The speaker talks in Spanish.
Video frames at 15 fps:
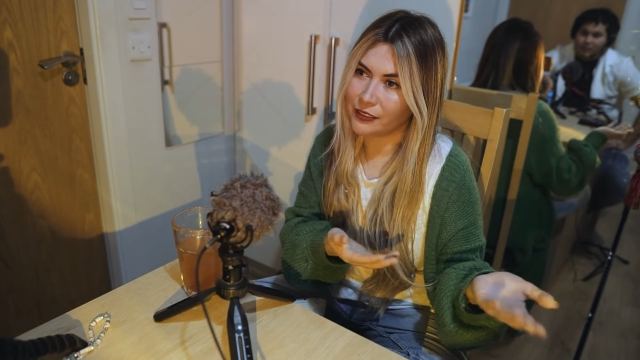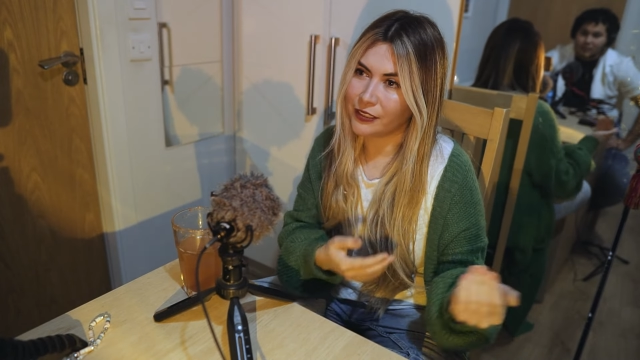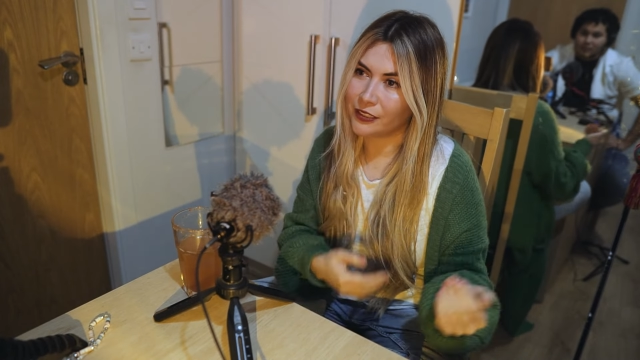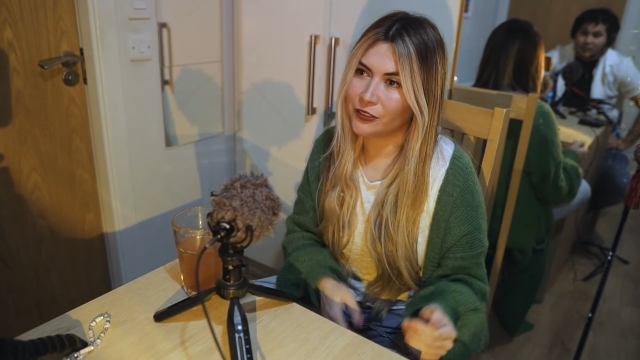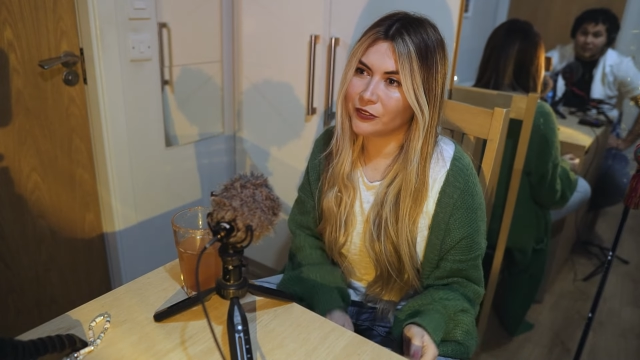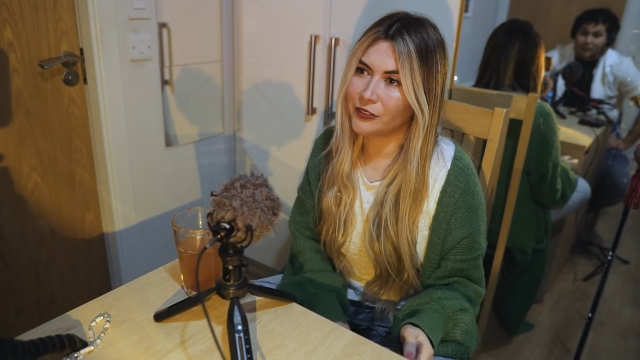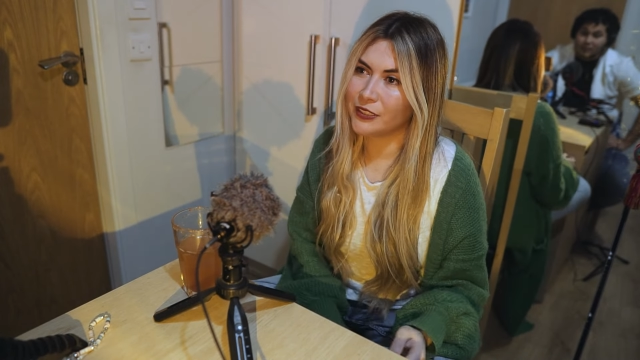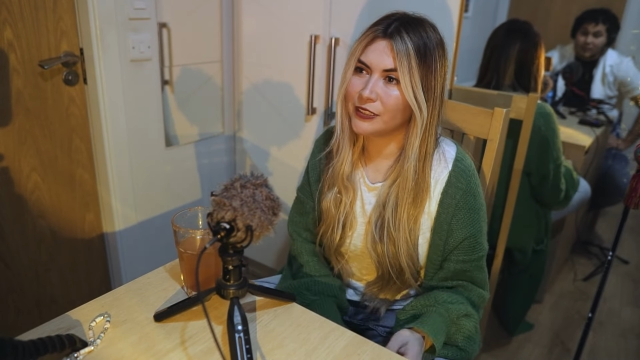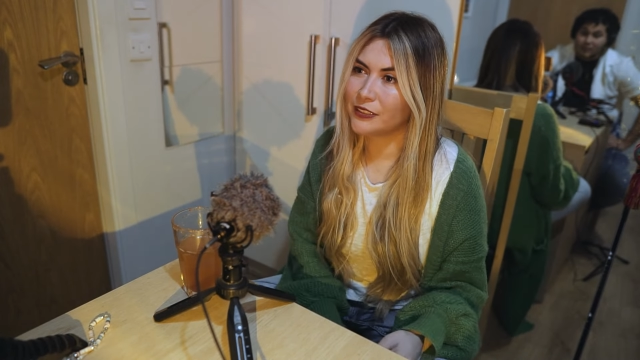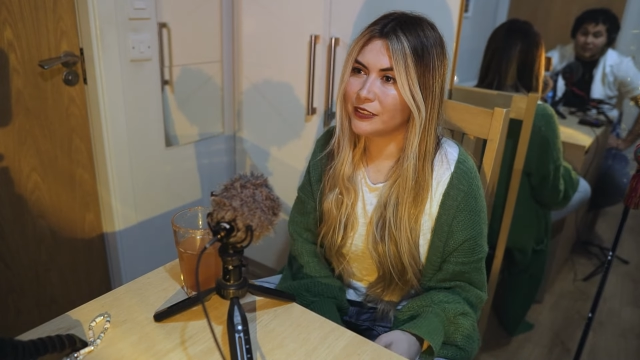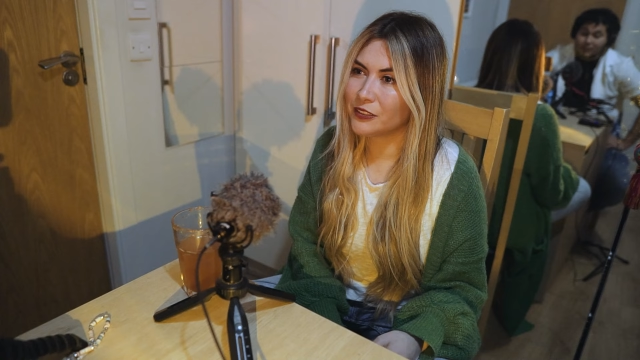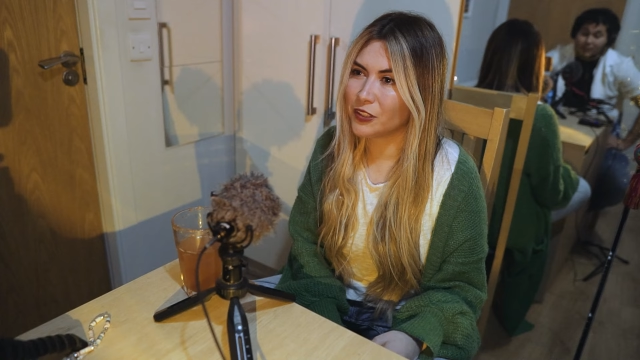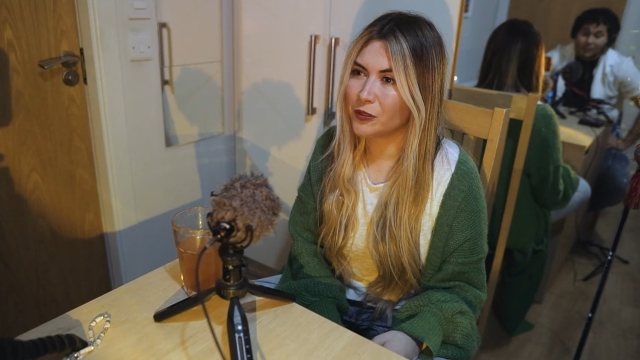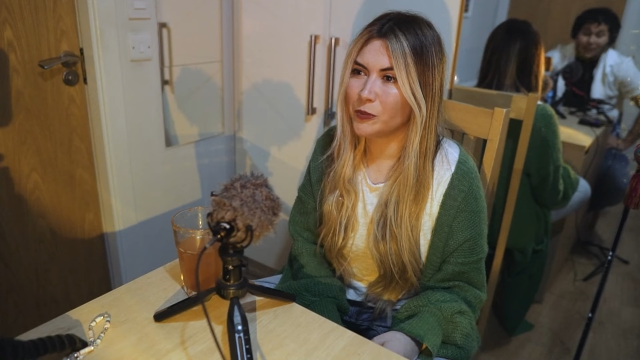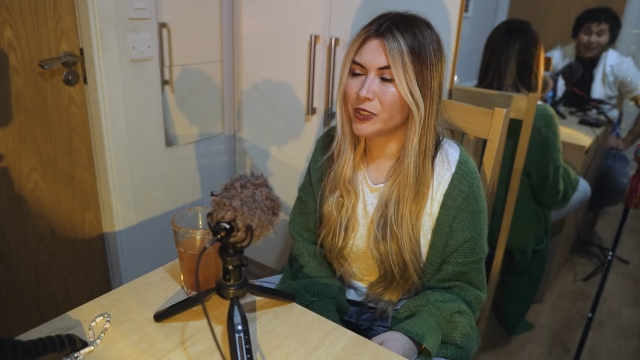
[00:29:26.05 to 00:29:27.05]
Entonces
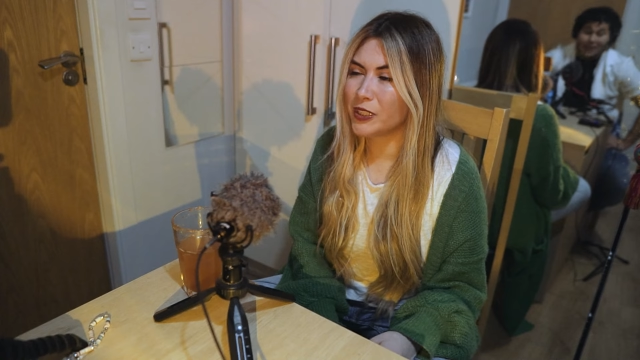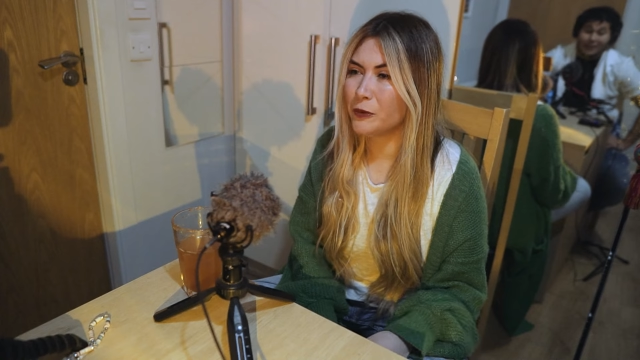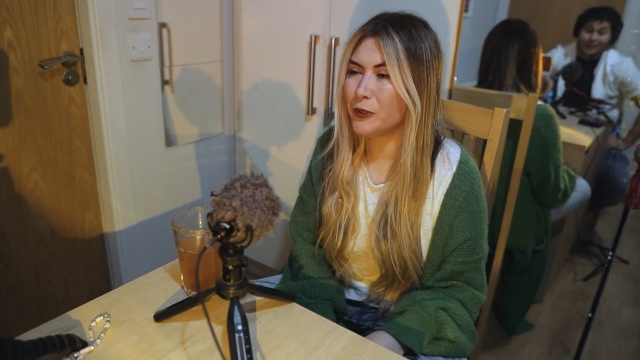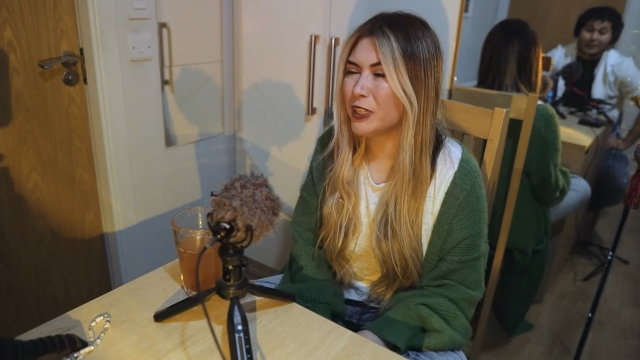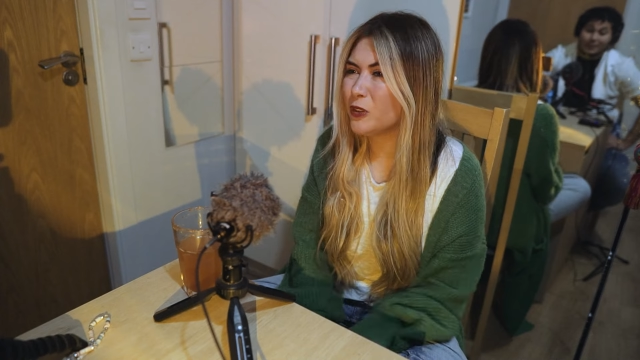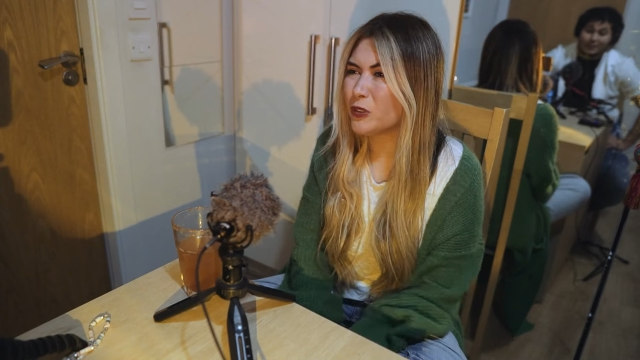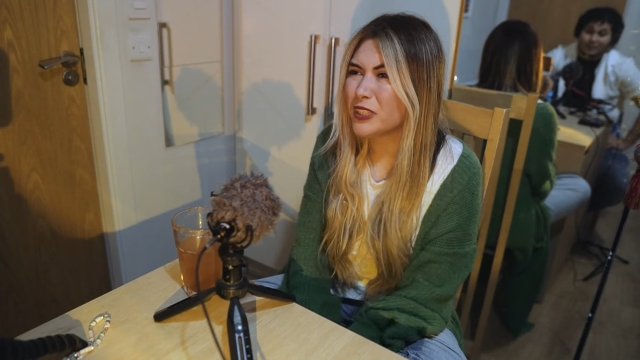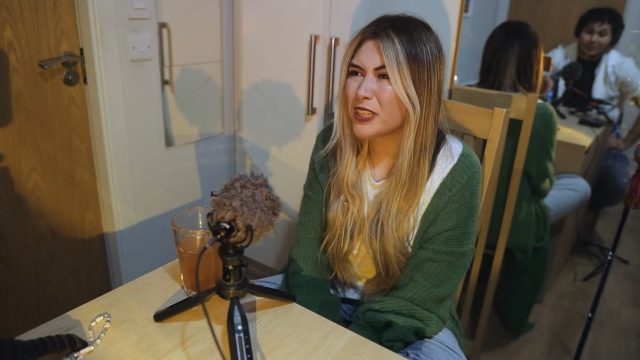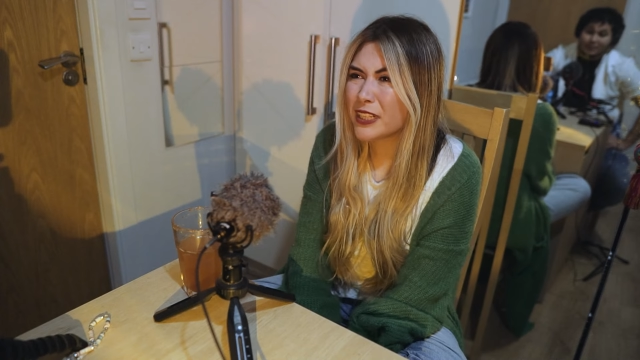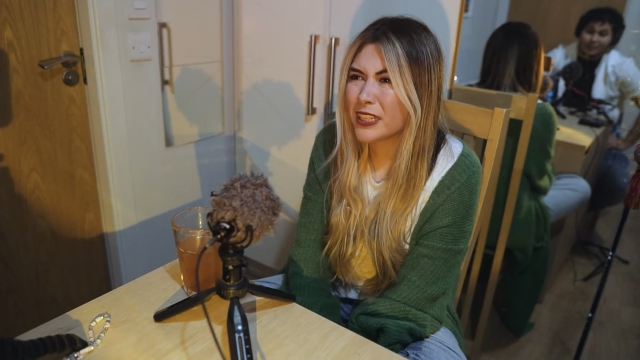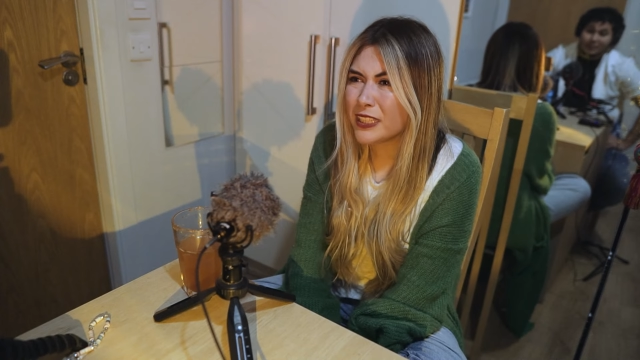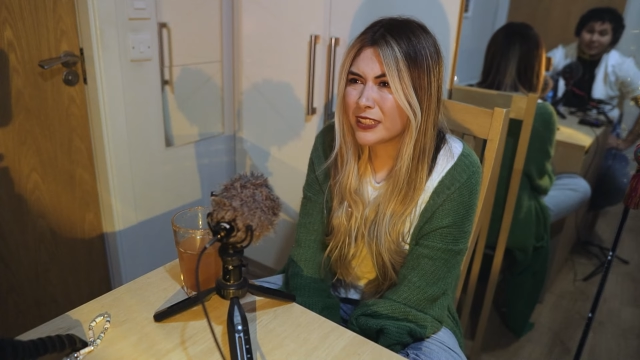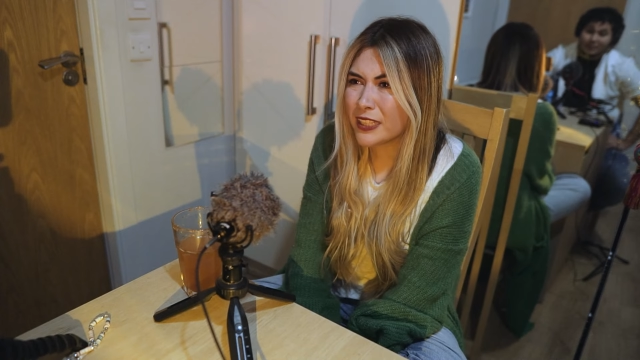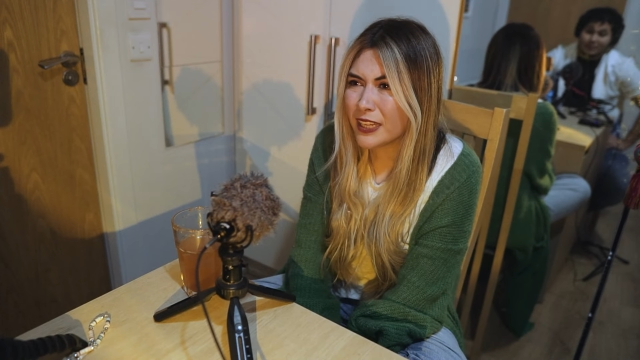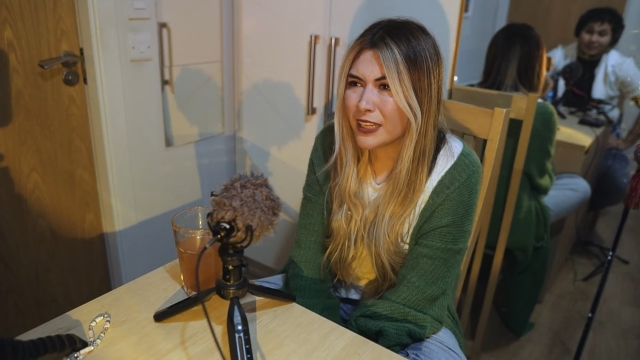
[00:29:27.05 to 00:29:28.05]
es como de, güey, no te
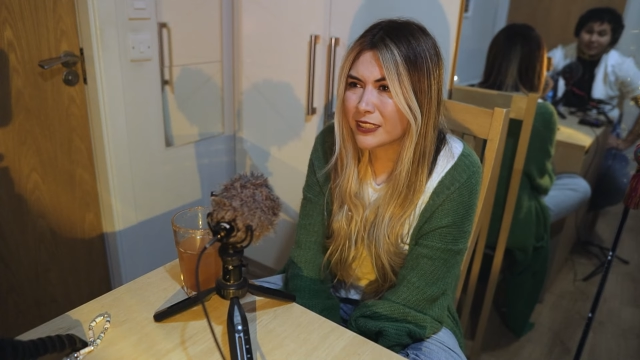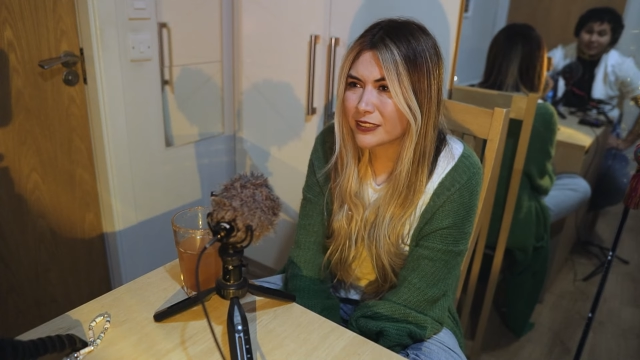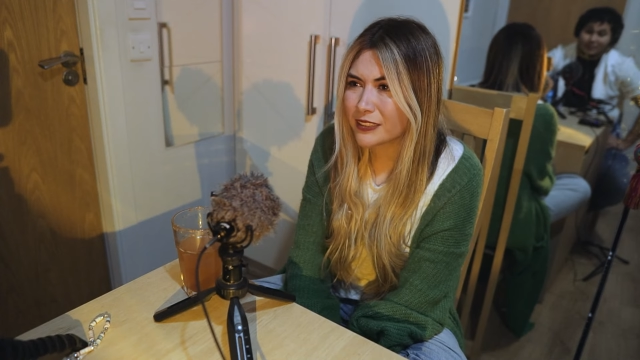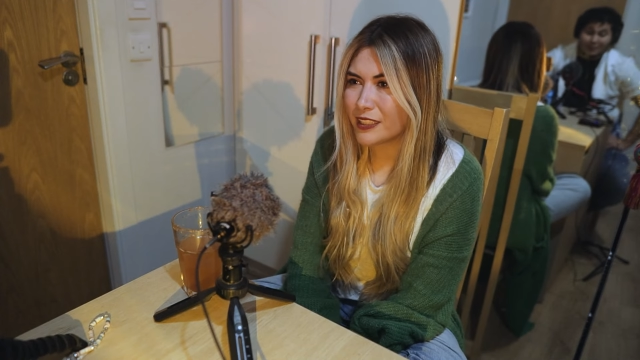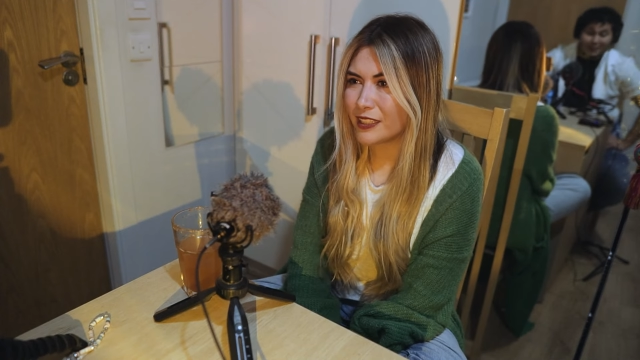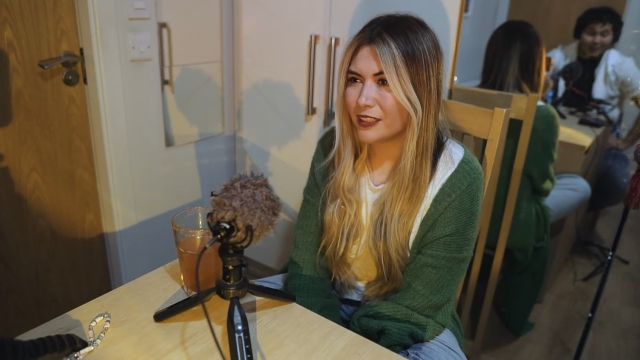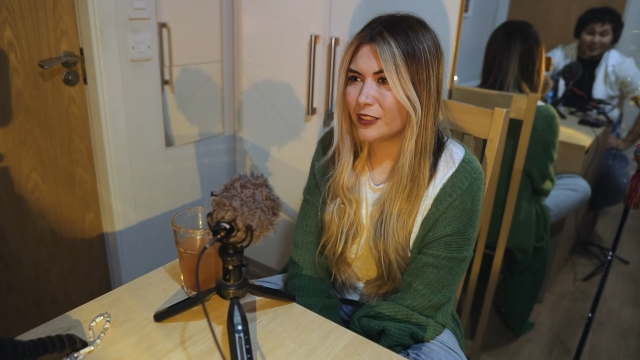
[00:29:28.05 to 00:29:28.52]
rindas,